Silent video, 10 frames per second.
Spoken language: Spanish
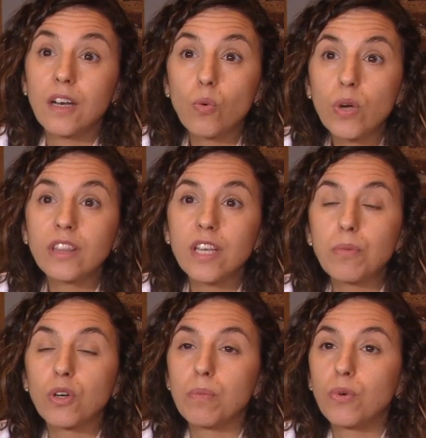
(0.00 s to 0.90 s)
en
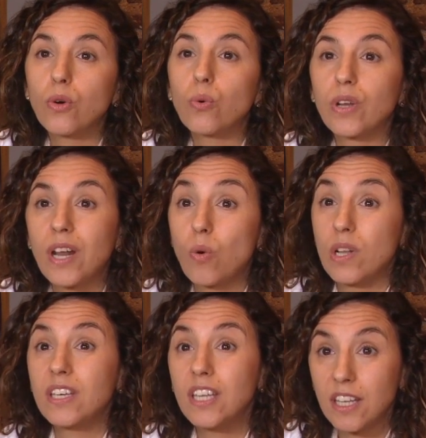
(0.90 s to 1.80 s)
cuenta porque puede ocurrir a
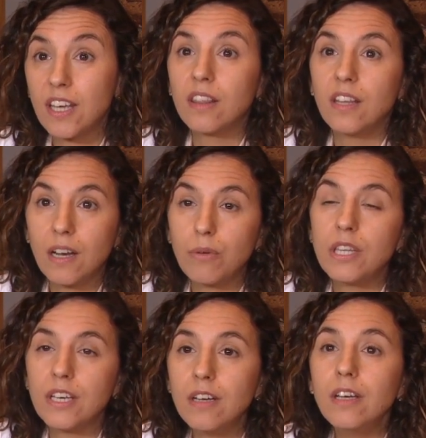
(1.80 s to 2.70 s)
cualquier edad de la
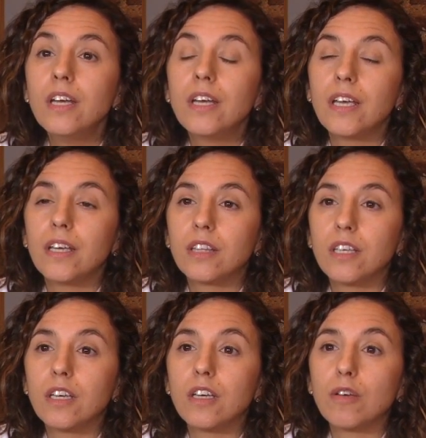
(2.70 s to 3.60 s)
vida,
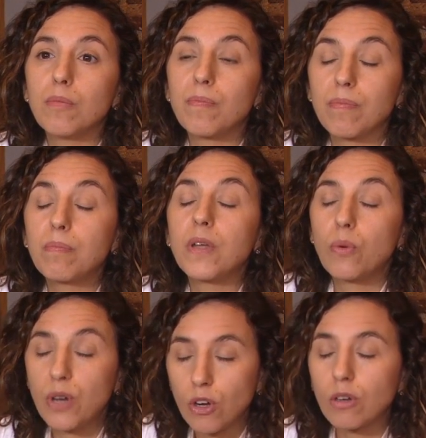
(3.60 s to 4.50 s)
este,
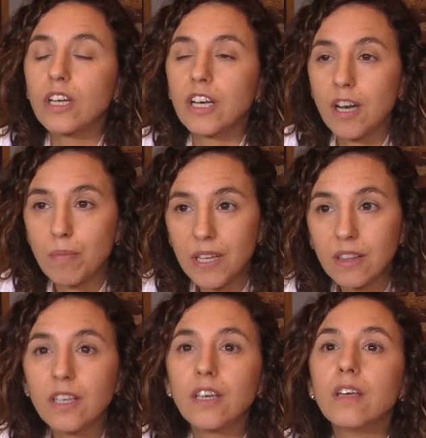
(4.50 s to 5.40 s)
pero bueno,
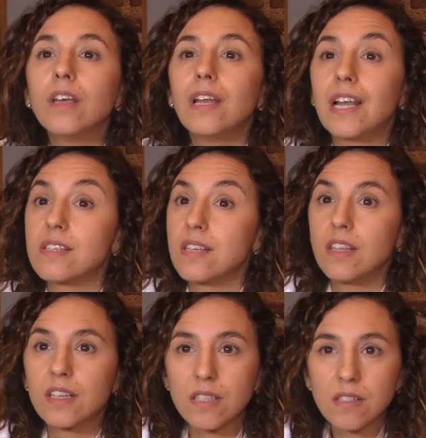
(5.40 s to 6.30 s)
generalmente la
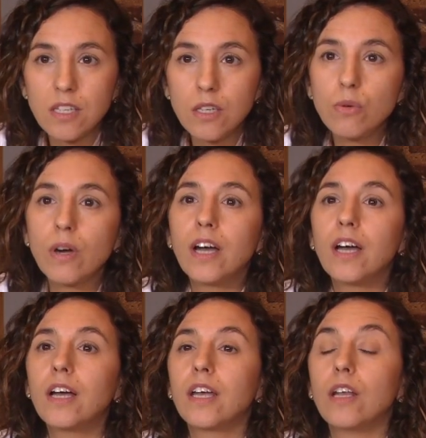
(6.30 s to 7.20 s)
sed
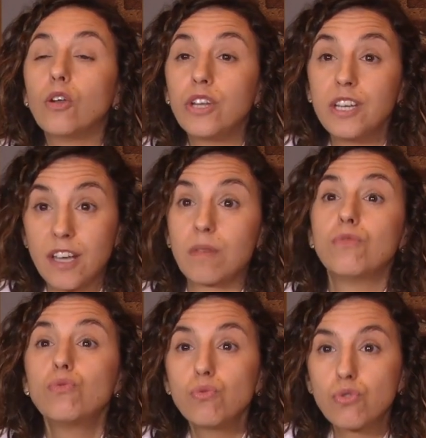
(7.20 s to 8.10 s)
excesiva, el orinar
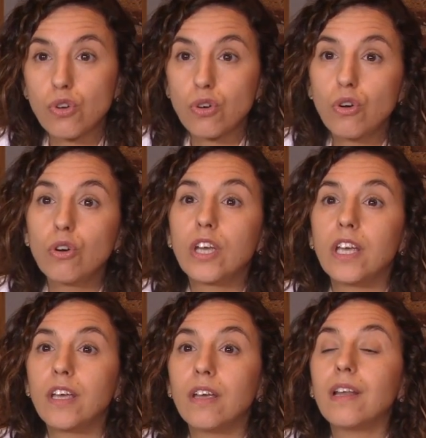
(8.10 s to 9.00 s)
mucho,
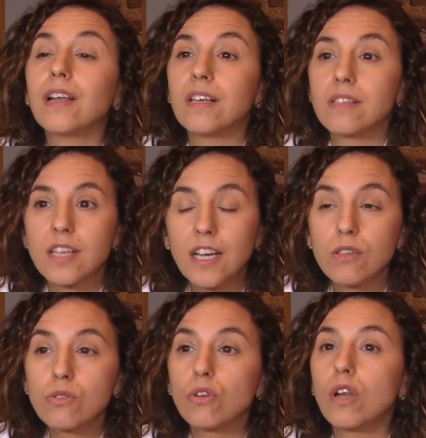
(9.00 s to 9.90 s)
eh, el
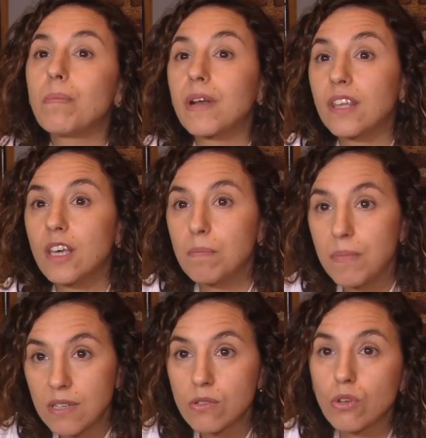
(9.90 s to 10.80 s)
cansancio, la pérdida de
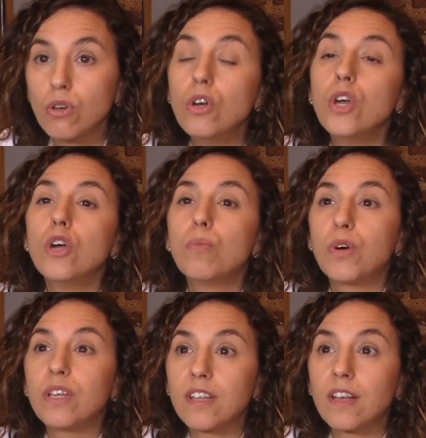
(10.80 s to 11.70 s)
peso,
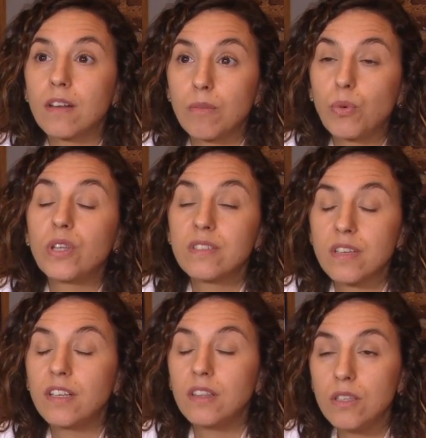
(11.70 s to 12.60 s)
pueden, estar, pueden
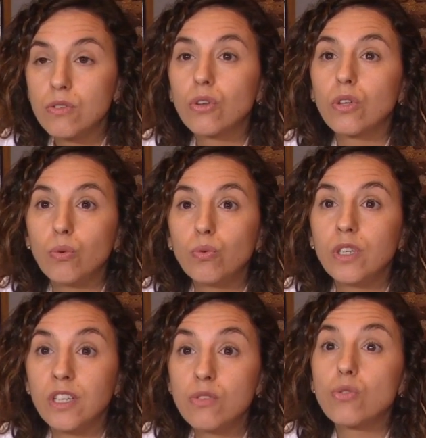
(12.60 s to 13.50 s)
ser indicio de
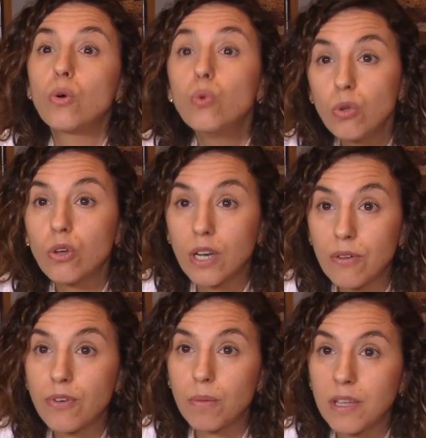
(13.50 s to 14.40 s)
un inicio agudo de la
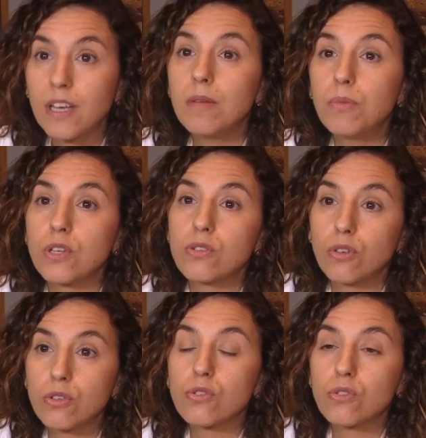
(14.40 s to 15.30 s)
enfermedad, por
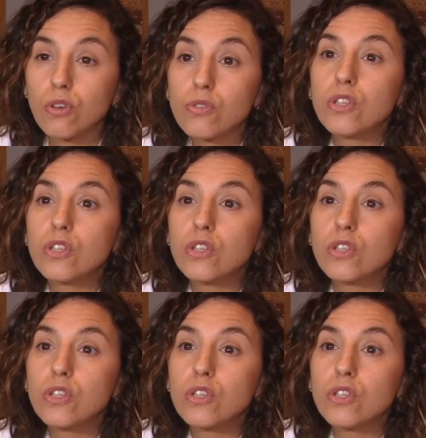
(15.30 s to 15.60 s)
eso esos son los